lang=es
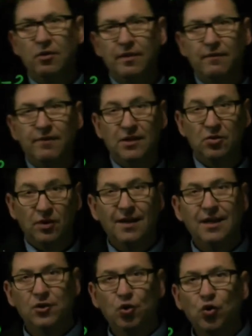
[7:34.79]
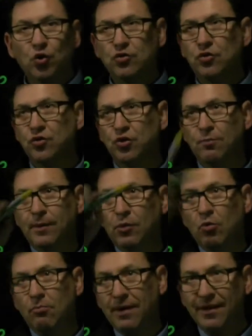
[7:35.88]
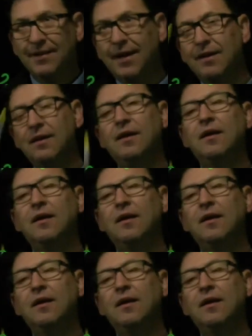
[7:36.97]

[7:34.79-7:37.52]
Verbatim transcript: de vectores aleatorios, donde yo explico con más detalle